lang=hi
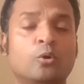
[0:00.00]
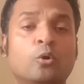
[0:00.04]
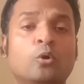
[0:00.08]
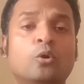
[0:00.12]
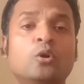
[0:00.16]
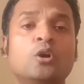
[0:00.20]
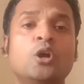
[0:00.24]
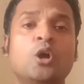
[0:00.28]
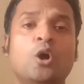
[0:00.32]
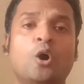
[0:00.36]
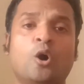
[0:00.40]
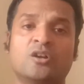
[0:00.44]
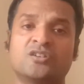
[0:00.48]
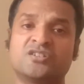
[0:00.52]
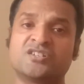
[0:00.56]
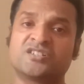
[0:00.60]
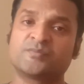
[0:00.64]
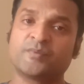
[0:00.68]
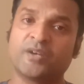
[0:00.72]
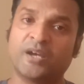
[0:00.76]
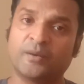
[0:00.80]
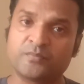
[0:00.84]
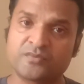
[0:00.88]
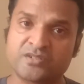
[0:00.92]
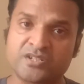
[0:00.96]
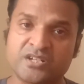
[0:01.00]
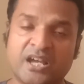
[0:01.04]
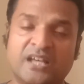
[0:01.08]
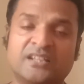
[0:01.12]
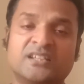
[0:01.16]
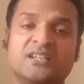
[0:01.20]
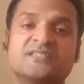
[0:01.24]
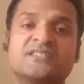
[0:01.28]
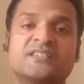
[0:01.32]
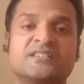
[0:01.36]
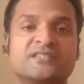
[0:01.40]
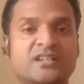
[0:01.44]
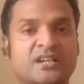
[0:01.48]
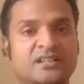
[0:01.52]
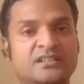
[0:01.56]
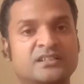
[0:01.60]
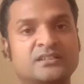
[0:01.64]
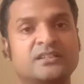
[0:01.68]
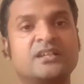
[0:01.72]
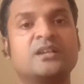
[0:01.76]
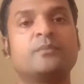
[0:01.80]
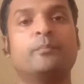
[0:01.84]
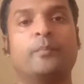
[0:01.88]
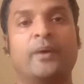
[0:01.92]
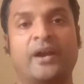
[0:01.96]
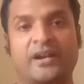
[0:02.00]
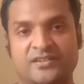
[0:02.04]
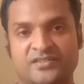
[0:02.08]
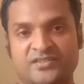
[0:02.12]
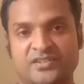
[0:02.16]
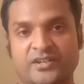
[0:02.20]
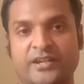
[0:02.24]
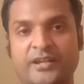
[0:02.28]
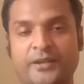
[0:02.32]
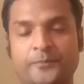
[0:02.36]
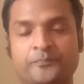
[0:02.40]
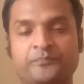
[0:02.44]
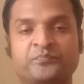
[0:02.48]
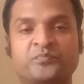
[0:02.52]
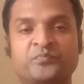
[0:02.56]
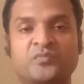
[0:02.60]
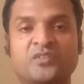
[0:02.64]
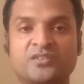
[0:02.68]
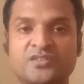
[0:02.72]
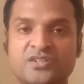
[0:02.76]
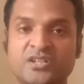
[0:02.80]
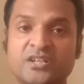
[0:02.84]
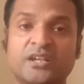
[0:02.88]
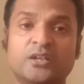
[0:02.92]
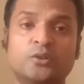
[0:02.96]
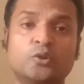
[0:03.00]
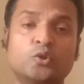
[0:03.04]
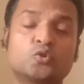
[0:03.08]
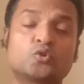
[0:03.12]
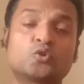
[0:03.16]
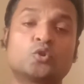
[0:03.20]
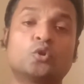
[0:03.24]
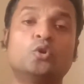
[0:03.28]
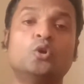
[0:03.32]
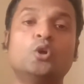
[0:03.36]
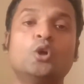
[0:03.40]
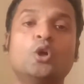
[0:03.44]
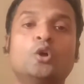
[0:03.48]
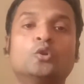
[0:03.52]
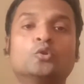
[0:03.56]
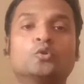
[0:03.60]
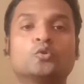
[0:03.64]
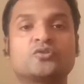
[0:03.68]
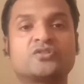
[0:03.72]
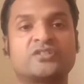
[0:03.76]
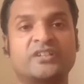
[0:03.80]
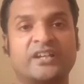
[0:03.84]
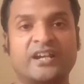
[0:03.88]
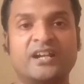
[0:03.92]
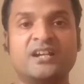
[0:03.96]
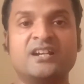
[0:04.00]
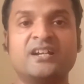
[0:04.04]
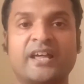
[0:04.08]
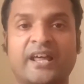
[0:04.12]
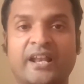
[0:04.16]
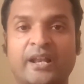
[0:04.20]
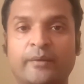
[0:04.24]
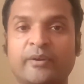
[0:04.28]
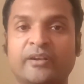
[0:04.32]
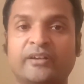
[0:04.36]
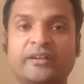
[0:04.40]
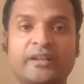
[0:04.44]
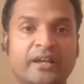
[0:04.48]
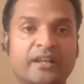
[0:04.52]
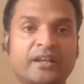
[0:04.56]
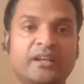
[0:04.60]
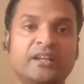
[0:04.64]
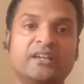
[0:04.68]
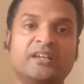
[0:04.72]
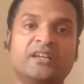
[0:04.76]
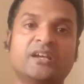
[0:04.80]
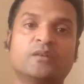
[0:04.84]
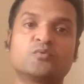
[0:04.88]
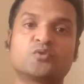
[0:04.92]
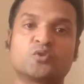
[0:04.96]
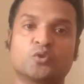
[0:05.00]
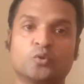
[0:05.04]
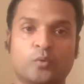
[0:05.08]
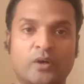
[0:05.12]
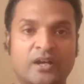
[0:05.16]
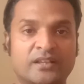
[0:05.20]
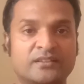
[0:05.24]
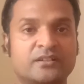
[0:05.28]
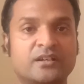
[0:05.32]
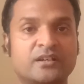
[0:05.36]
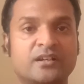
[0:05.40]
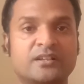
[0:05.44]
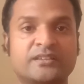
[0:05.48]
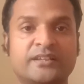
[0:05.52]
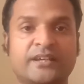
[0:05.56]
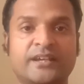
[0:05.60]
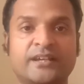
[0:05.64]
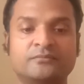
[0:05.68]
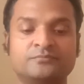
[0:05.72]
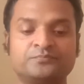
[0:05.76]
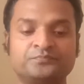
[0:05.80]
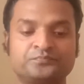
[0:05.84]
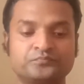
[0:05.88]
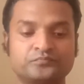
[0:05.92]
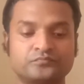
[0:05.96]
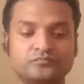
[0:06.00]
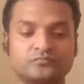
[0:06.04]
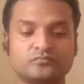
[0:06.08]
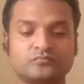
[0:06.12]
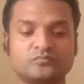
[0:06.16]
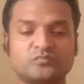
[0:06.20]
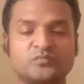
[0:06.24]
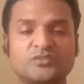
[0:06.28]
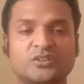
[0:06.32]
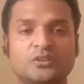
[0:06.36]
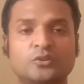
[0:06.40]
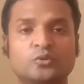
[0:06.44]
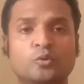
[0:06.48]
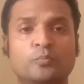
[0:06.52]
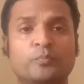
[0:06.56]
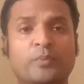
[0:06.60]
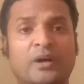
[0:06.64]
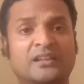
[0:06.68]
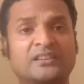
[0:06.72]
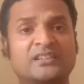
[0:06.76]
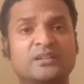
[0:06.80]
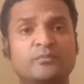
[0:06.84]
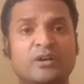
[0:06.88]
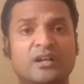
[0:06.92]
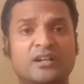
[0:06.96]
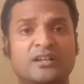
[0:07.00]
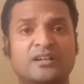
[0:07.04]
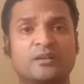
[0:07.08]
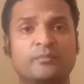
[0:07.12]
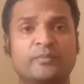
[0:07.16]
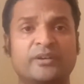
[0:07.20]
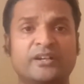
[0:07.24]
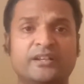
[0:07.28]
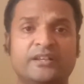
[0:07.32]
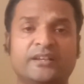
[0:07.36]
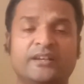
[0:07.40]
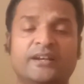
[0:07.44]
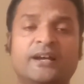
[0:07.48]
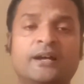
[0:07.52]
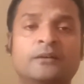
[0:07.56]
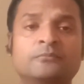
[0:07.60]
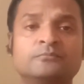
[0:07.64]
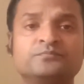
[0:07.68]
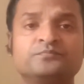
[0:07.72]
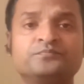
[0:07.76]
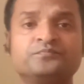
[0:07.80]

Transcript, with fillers: हो और जिसमें आप ज़्यादा से ज़्यादा देर बैठ सकें ठीक है दोस्तों तो सेकेंड डायनामिक टेक्निक की हम शुरुआत करते हैं तो पालथी मारकर बैठिएगा